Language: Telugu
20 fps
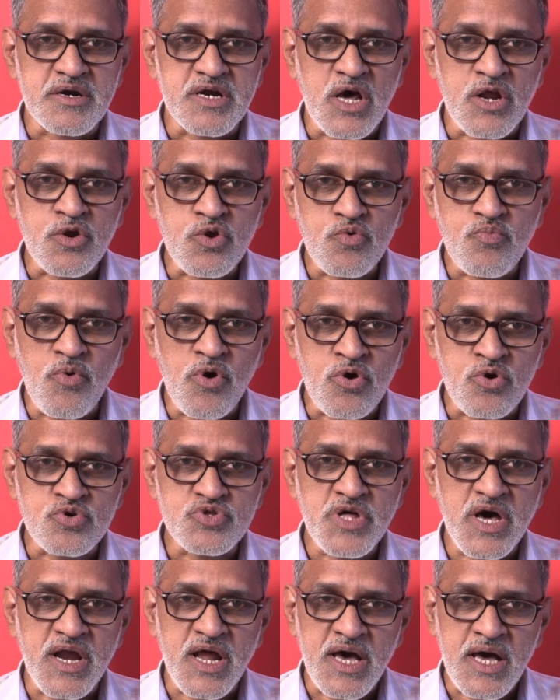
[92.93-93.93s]
టన్ను బొగ్గు
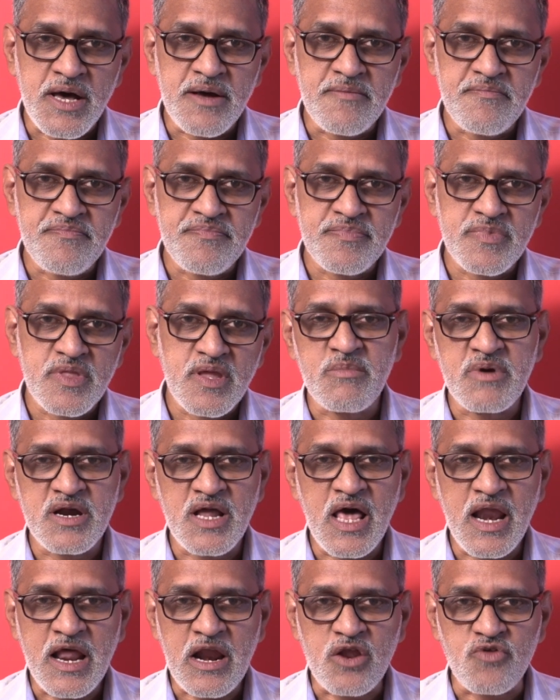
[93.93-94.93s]
ధర
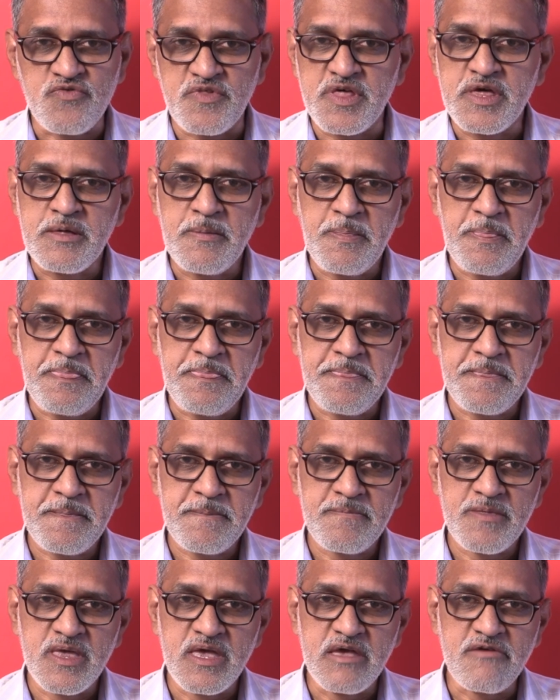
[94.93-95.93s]
డాలర్లు ఉంది
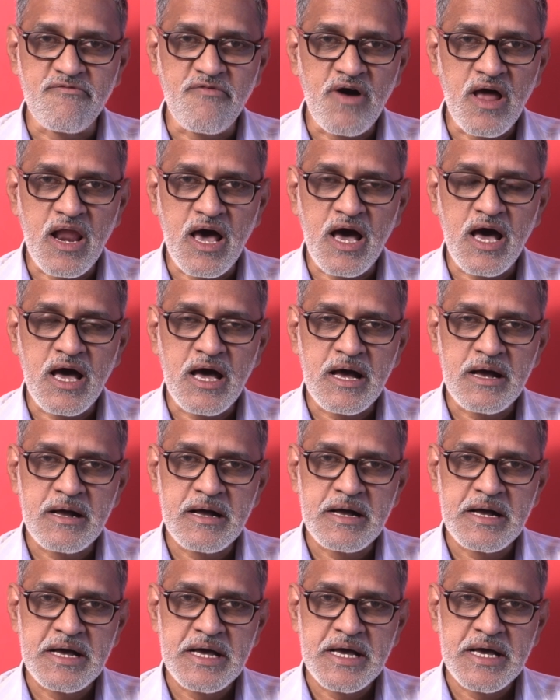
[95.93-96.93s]
ఇవాళ
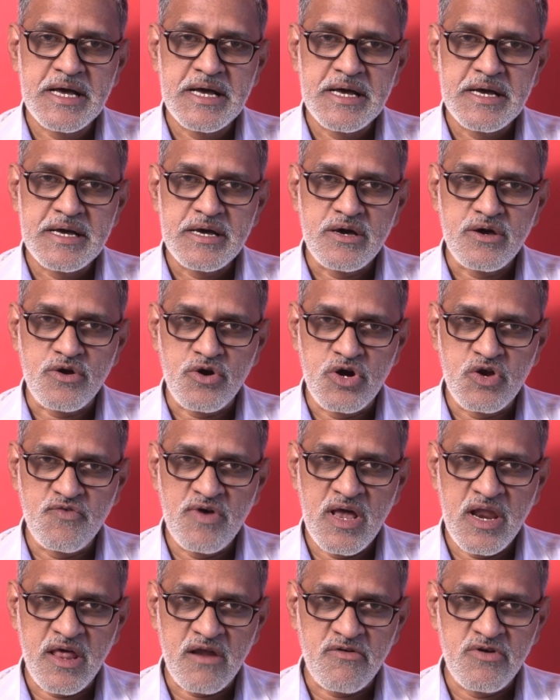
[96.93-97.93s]
రెండు
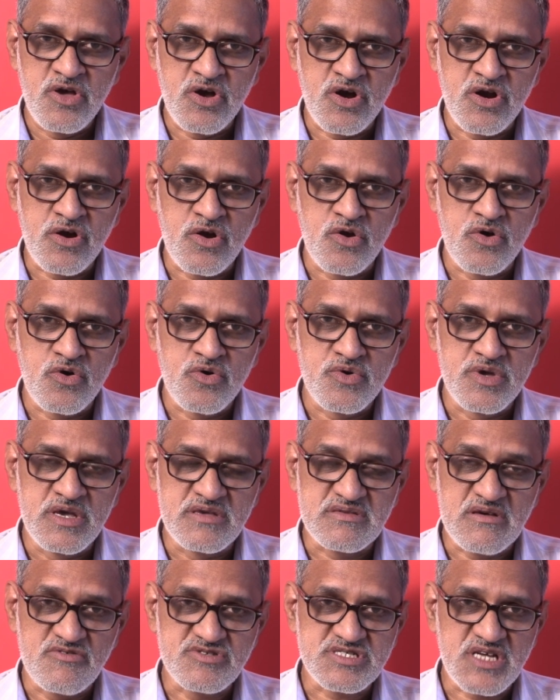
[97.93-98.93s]
వేల ఇరవై ఒకటిలో ఈ
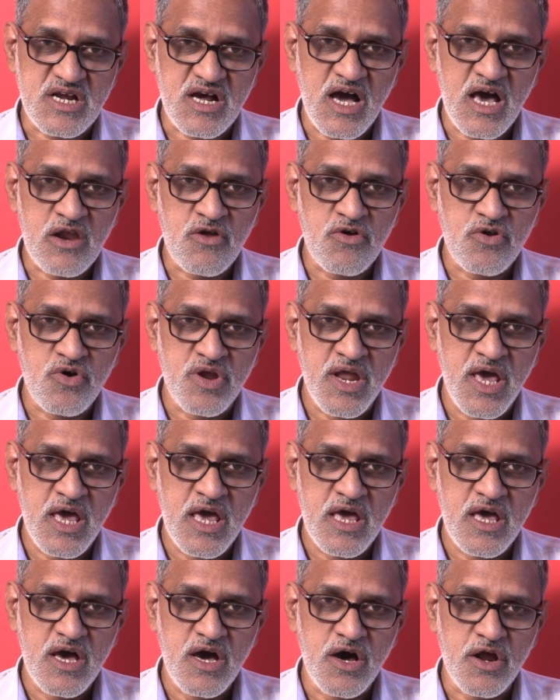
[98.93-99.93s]
సంవత్సర కాలంలోనే
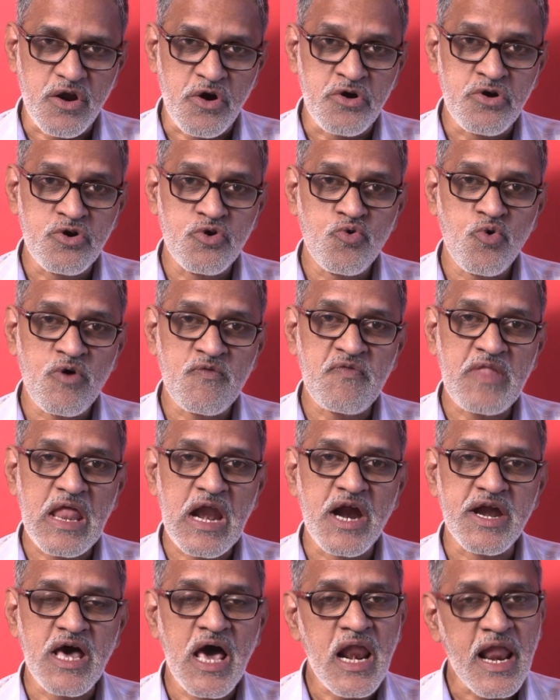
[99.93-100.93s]
రెండు
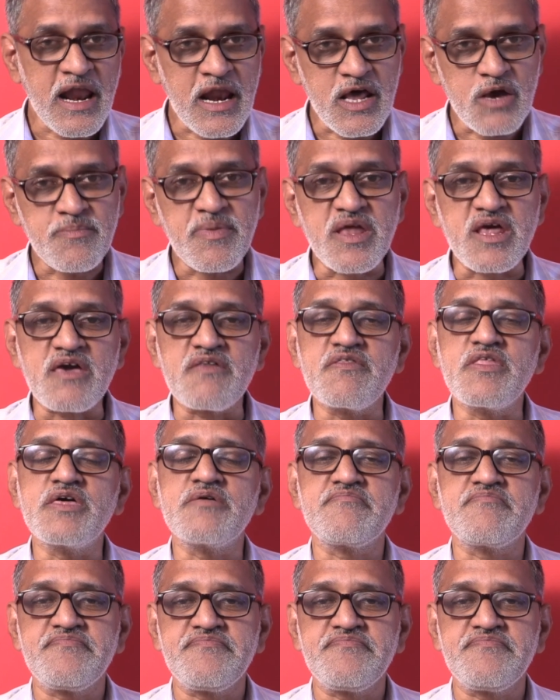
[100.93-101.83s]
వందల డాలర్లకు పెరిగింది